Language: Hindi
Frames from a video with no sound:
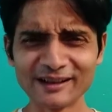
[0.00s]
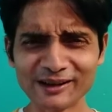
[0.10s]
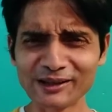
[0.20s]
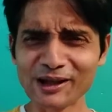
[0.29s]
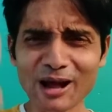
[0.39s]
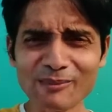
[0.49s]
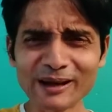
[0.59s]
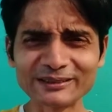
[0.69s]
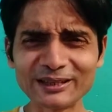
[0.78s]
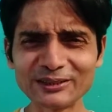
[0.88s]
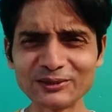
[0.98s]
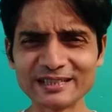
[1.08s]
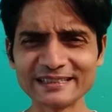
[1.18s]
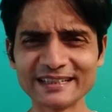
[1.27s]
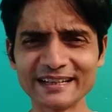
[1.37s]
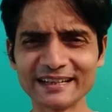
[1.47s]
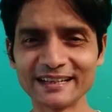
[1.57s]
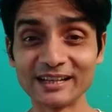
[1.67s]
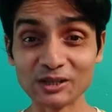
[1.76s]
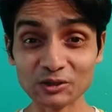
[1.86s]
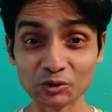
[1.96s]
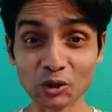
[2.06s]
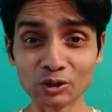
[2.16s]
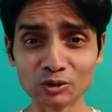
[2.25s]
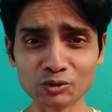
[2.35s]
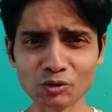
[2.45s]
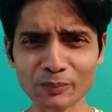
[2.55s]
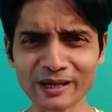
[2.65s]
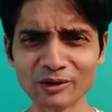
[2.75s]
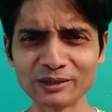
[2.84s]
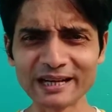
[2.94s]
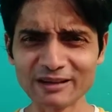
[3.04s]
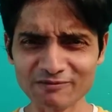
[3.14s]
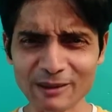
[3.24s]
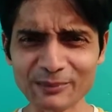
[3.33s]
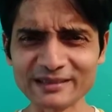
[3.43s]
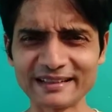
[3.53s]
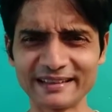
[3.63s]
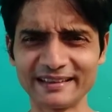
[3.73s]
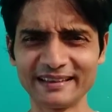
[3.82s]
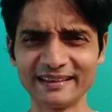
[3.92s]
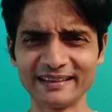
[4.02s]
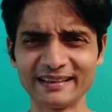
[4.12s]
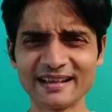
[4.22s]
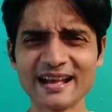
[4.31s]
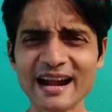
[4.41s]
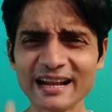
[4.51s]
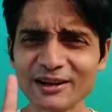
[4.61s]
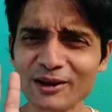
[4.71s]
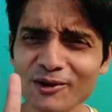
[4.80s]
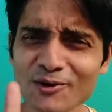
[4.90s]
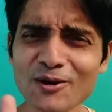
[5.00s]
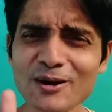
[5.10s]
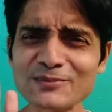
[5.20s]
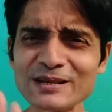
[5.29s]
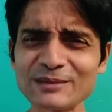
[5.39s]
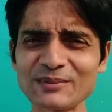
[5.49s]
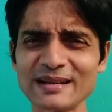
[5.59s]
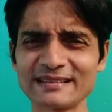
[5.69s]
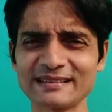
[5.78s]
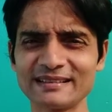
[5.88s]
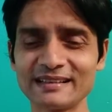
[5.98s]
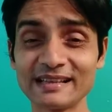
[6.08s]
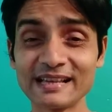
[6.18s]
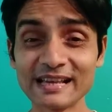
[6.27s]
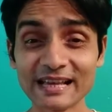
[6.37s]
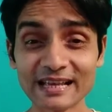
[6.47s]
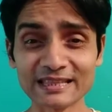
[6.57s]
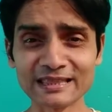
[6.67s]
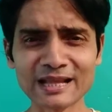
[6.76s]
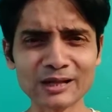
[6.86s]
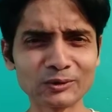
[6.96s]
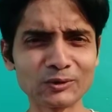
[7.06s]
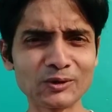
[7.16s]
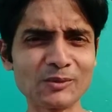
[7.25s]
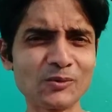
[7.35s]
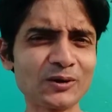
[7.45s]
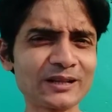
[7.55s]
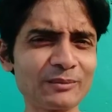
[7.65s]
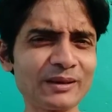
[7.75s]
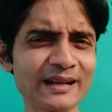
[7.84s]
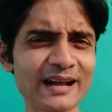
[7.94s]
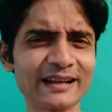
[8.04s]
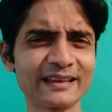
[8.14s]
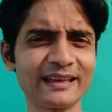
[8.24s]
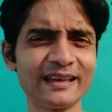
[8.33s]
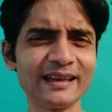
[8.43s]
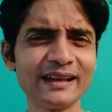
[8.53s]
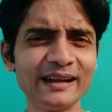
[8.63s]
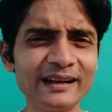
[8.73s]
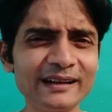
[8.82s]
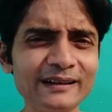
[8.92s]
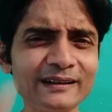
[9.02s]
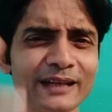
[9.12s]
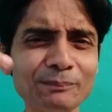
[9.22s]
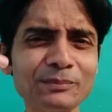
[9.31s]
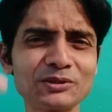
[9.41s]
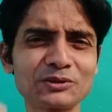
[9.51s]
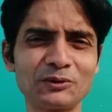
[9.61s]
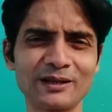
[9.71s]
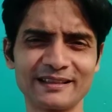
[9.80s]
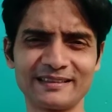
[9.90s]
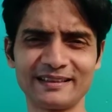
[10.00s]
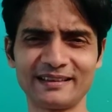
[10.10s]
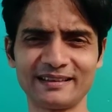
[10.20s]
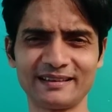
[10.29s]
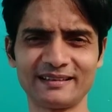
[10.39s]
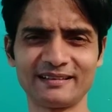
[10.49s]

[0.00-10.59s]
अरे क्या बात करते हो चाचा सौ दो सौ रुपए का उधारी हम वापस लेंगे अरे रखो अपने पास इतना तो हम होटल में खा के टिप छोड़ देते हैं